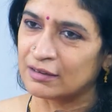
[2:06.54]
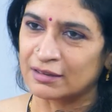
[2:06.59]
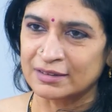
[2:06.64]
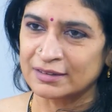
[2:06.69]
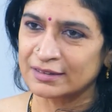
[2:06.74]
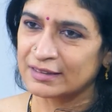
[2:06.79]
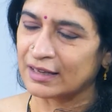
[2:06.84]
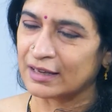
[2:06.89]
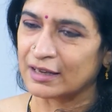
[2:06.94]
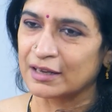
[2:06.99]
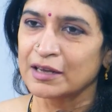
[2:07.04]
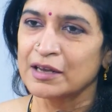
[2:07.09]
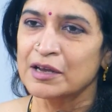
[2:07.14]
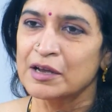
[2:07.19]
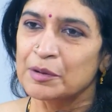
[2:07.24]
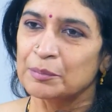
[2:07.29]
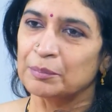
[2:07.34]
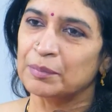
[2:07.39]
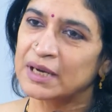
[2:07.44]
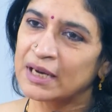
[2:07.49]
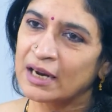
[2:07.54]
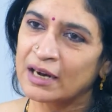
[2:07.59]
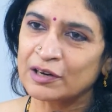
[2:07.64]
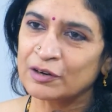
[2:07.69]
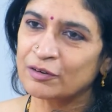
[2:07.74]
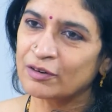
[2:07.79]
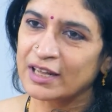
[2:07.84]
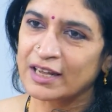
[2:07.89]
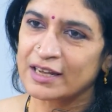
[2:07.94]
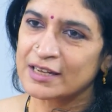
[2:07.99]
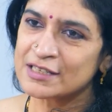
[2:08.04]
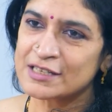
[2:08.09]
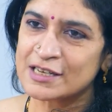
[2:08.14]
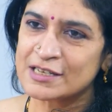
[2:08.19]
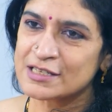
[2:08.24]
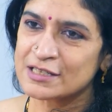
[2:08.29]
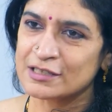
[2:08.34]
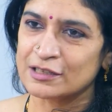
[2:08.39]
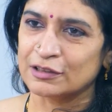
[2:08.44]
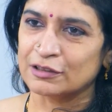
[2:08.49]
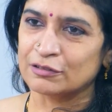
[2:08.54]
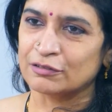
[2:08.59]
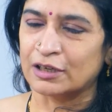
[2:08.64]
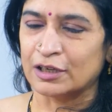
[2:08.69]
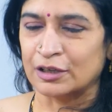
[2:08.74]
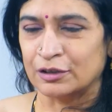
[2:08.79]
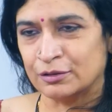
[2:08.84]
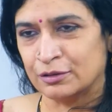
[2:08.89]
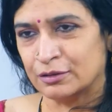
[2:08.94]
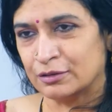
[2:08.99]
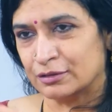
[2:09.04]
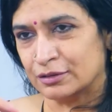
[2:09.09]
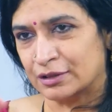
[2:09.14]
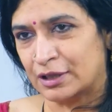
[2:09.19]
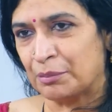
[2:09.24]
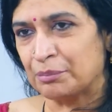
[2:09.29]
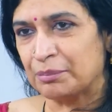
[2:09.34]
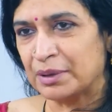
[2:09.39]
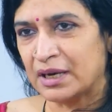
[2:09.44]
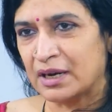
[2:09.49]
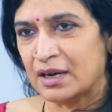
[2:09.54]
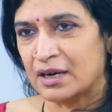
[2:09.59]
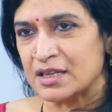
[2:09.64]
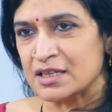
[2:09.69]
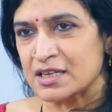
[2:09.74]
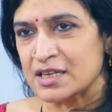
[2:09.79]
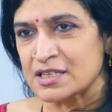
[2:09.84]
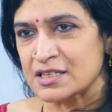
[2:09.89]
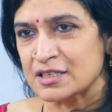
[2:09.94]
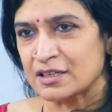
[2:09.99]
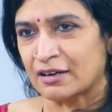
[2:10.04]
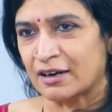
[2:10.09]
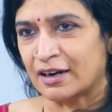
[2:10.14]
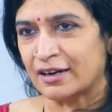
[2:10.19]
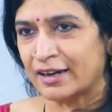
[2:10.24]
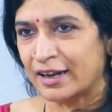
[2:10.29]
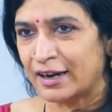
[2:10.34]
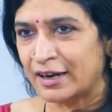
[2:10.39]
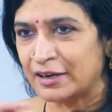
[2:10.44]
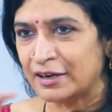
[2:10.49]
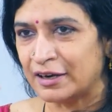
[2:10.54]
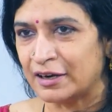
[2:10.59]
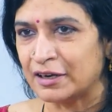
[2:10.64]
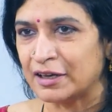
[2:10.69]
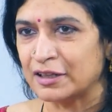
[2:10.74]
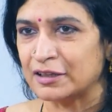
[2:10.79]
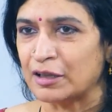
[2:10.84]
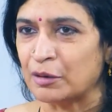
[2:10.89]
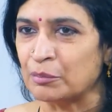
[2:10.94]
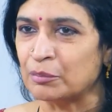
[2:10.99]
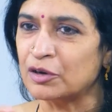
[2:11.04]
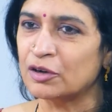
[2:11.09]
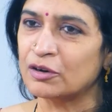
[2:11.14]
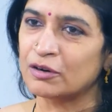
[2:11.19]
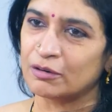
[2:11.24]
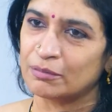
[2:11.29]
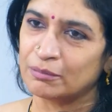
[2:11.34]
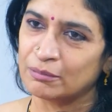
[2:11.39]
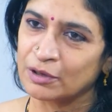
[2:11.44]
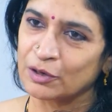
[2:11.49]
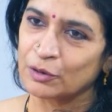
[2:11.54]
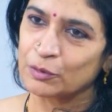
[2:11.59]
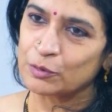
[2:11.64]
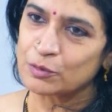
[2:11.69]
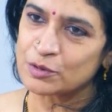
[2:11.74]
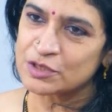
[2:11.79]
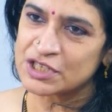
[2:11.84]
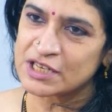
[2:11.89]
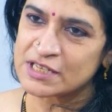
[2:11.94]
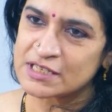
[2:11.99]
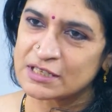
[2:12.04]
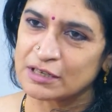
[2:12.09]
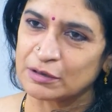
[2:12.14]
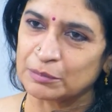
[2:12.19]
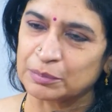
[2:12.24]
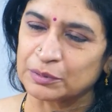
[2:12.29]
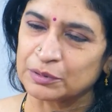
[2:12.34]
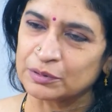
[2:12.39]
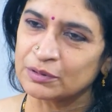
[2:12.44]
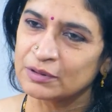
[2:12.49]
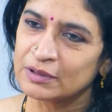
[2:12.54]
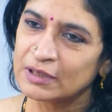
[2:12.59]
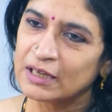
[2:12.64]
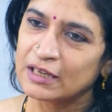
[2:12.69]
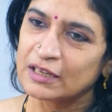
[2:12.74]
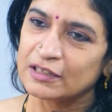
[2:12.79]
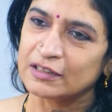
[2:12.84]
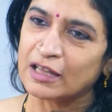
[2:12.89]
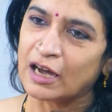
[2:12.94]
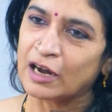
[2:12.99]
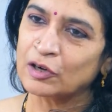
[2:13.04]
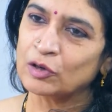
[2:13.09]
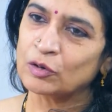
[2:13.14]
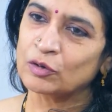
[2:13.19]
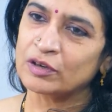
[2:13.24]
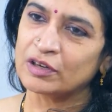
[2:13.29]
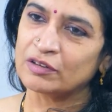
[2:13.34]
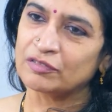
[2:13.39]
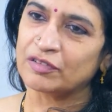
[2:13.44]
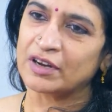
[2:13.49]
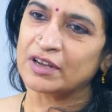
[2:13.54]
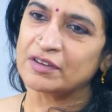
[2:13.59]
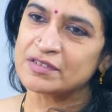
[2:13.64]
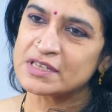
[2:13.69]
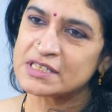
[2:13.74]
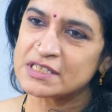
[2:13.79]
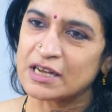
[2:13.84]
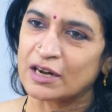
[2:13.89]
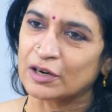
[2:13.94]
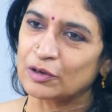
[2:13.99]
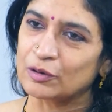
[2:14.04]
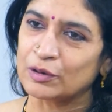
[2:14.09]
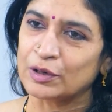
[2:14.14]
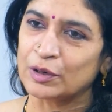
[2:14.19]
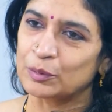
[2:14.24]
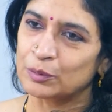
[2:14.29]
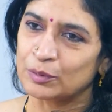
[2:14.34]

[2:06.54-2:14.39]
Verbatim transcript: అంతే బిర్యానీ కూడా ఏం చేస్తారు వాళ్ళు దమ్ బిర్యానీ చేస్తారు అంటే ఏంటంటే దమ్లో మనం కుక్ చేసినప్పుడు దాంట్లో ఉన్న ఫ్లేవర్స్ దాంట్లోనే